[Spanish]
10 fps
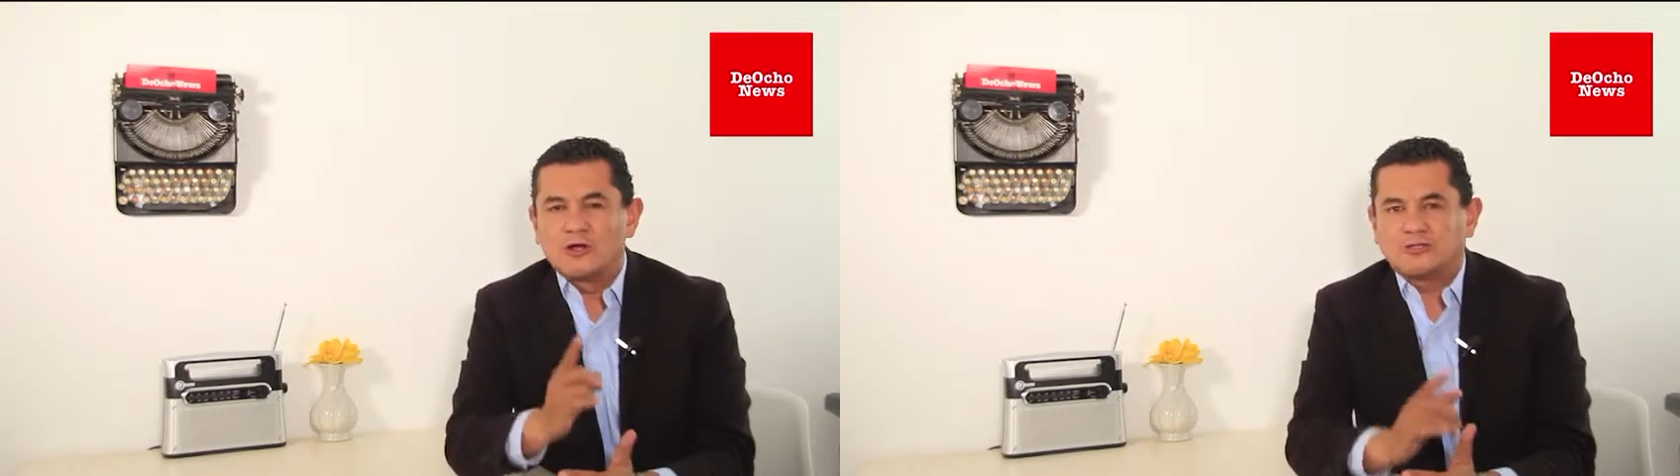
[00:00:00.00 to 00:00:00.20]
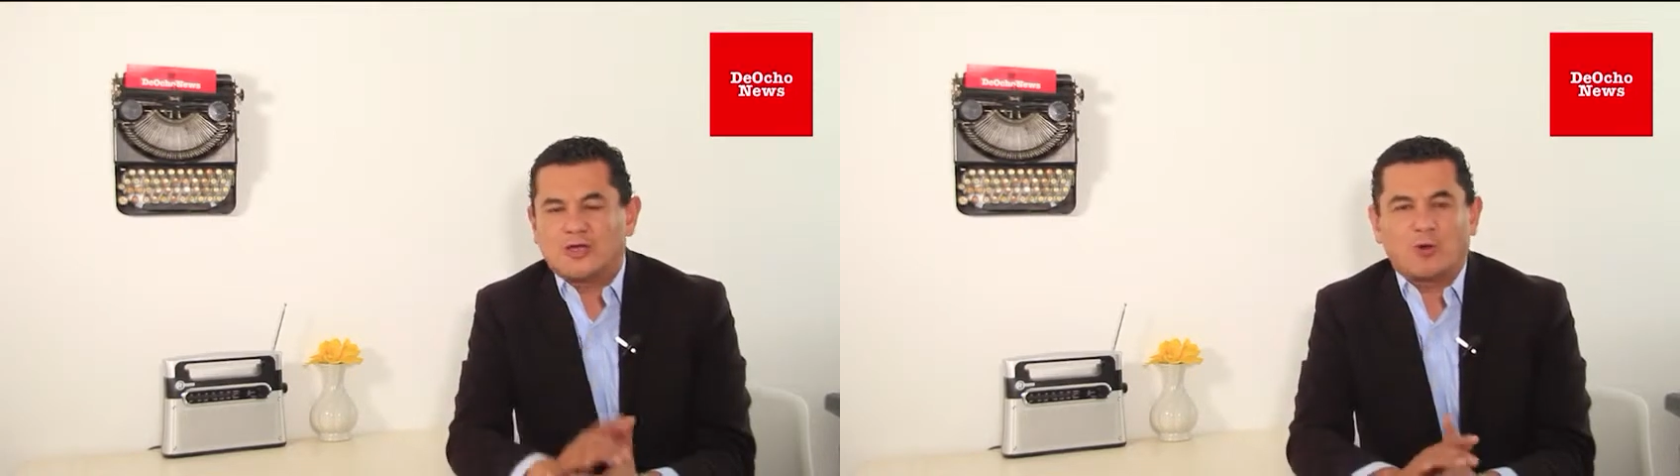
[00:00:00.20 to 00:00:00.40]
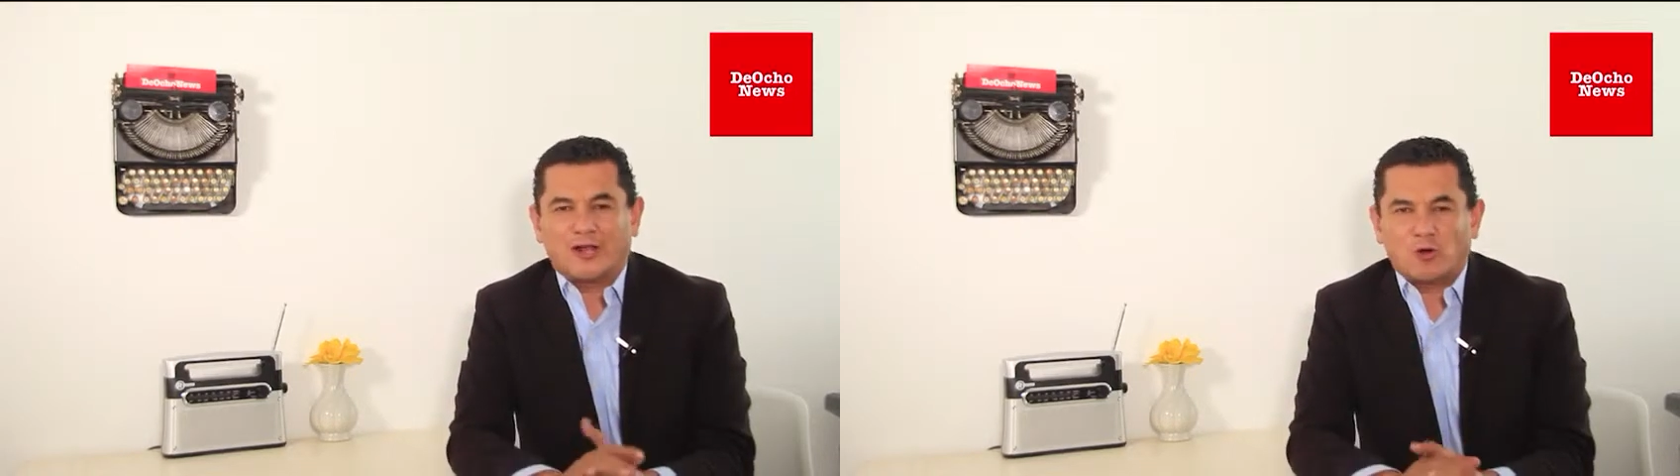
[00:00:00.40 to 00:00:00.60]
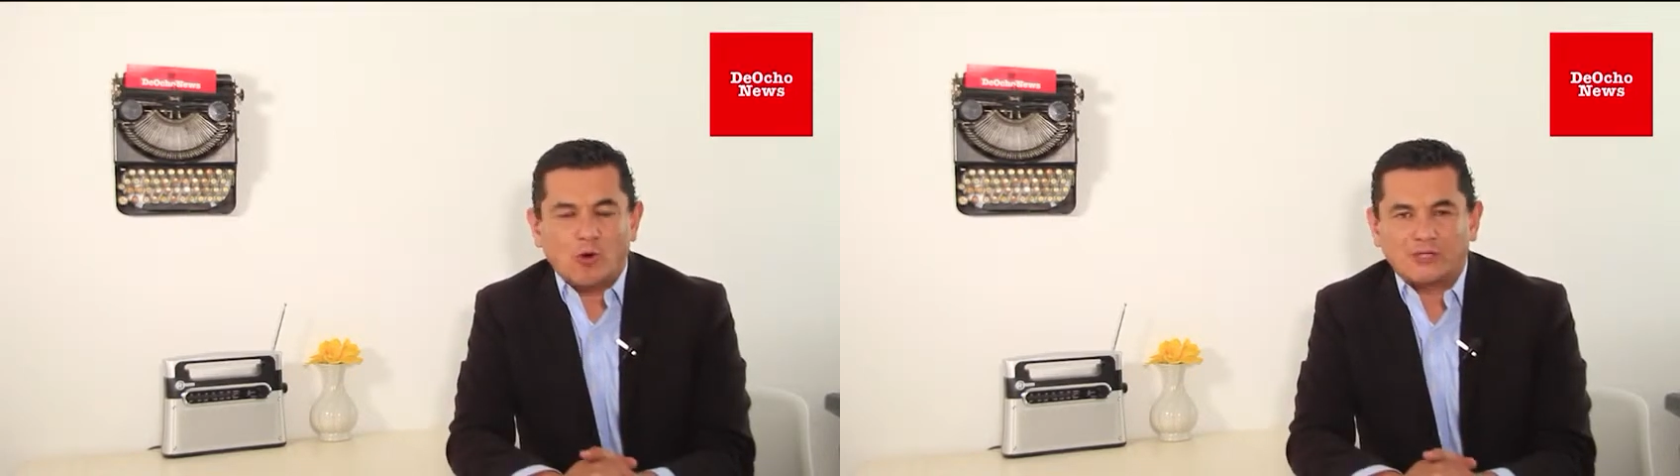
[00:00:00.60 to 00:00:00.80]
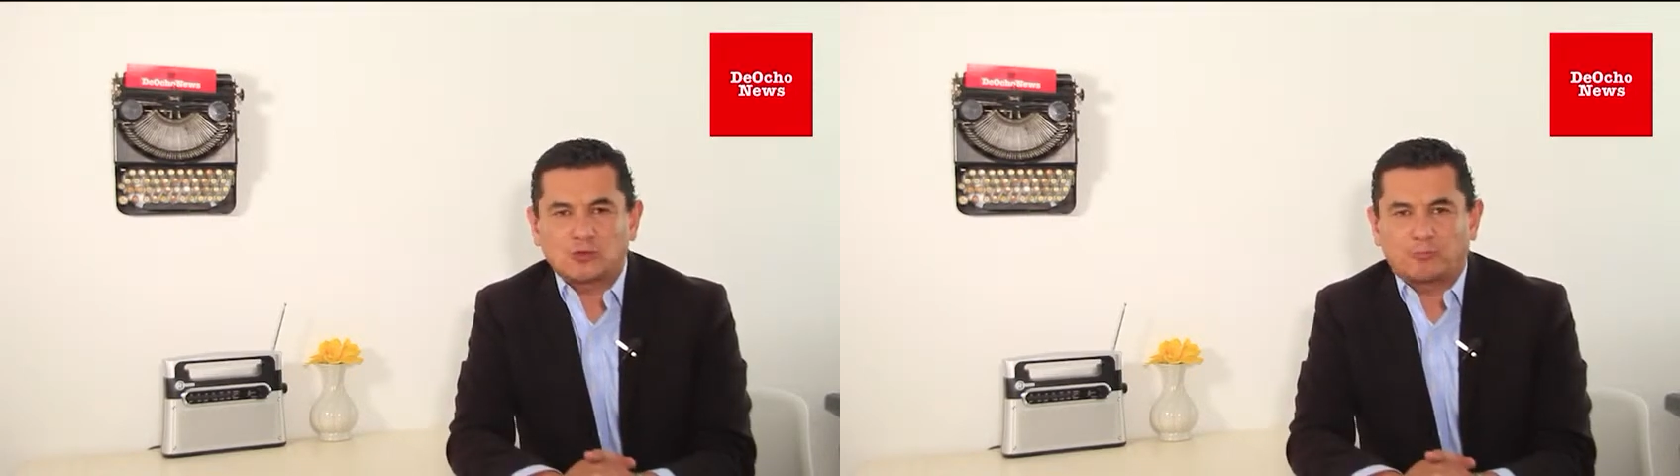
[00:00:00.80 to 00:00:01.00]
de
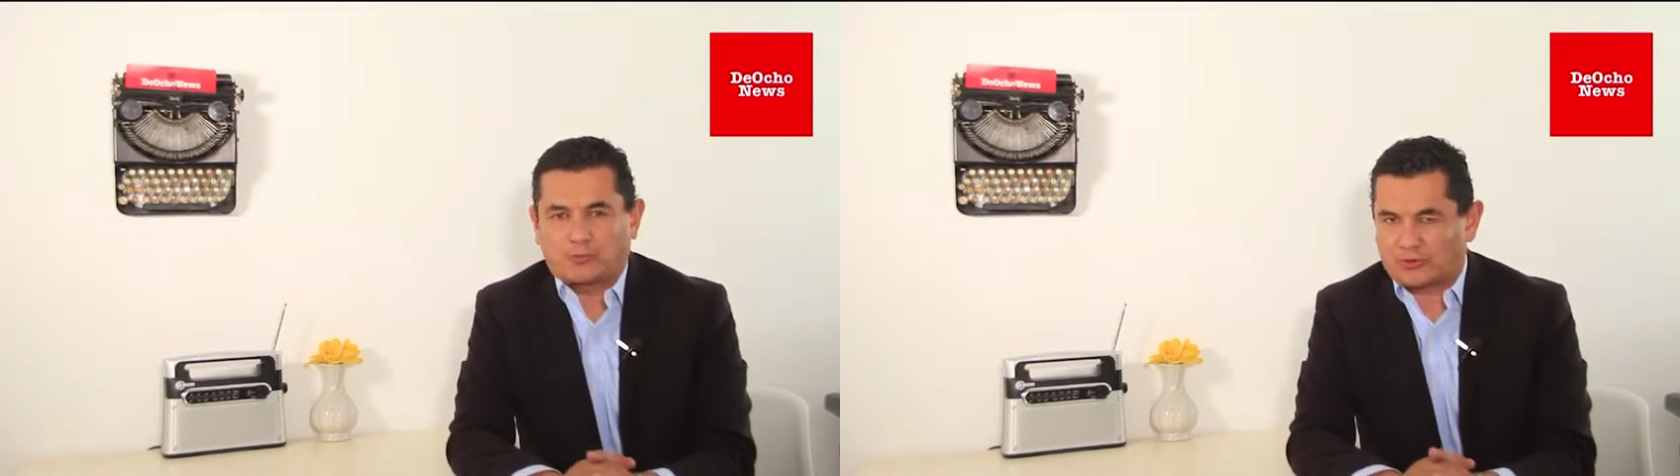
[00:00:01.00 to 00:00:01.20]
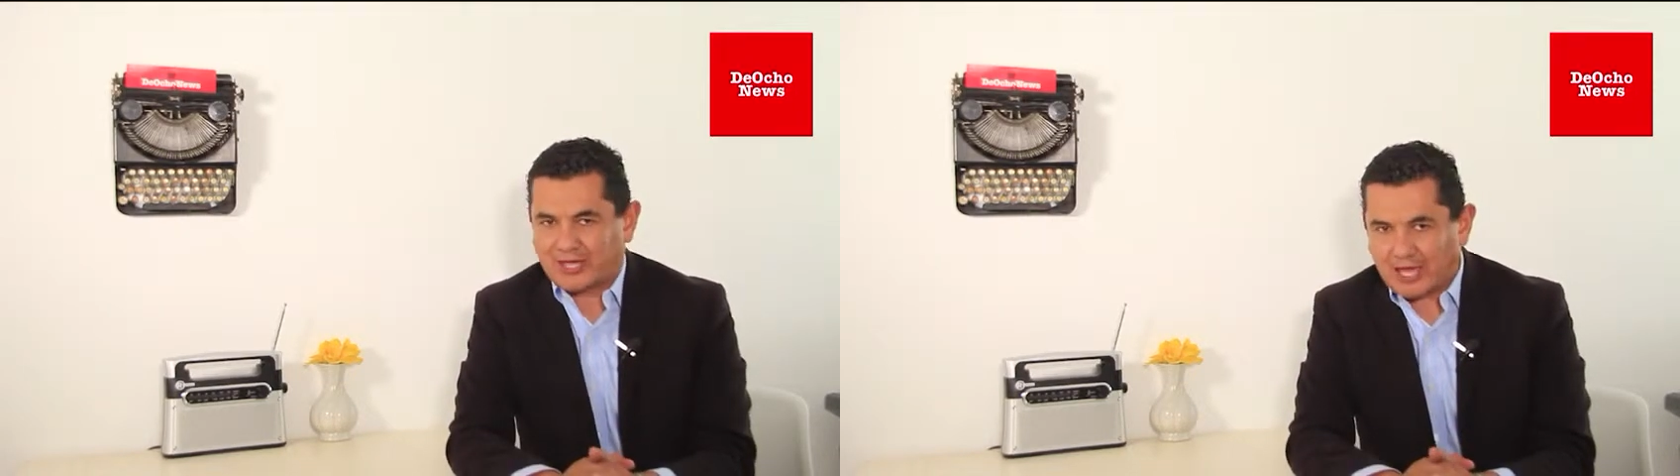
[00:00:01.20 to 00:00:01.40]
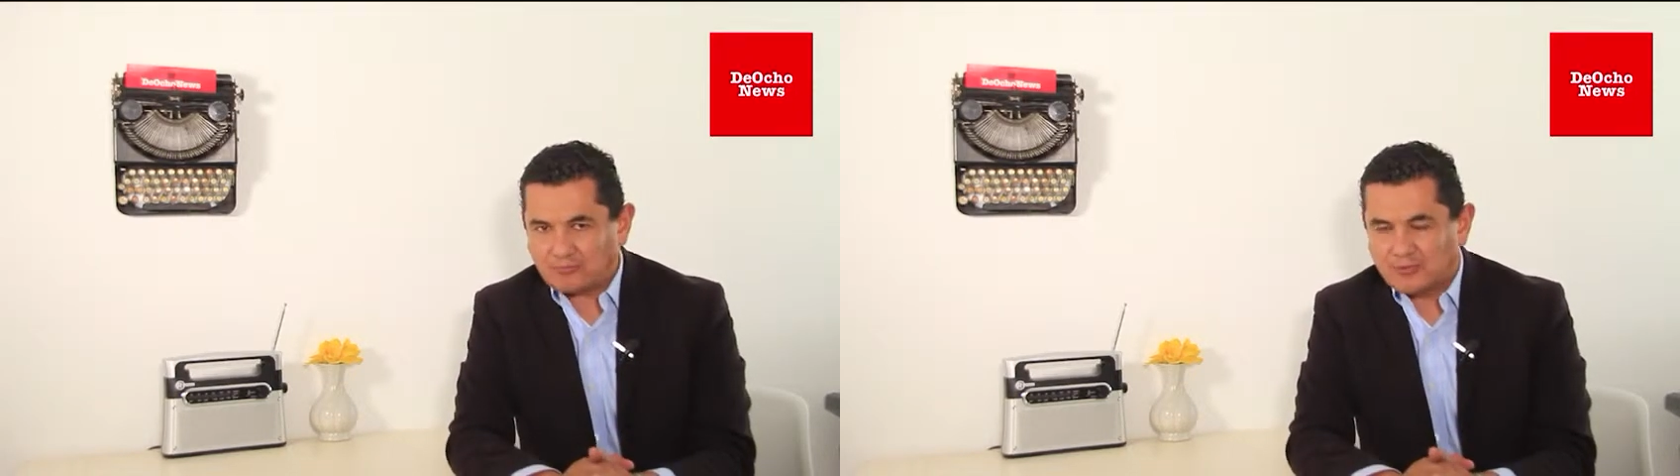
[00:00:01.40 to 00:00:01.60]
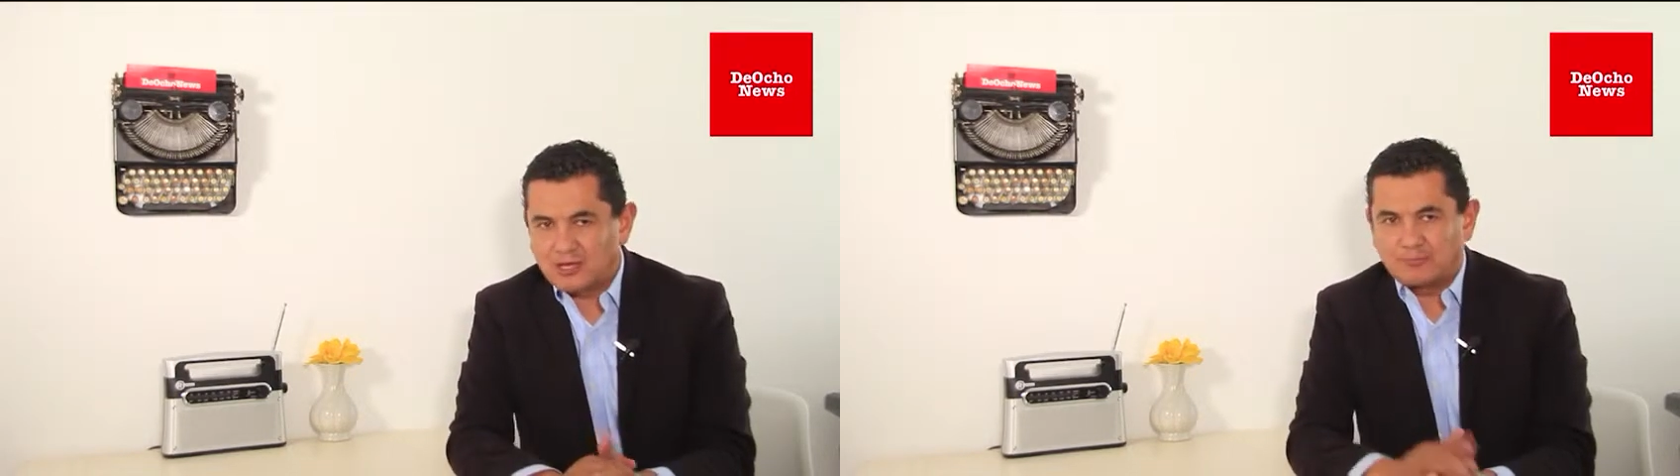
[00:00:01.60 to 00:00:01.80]
Guanajuato. ¿Por qué?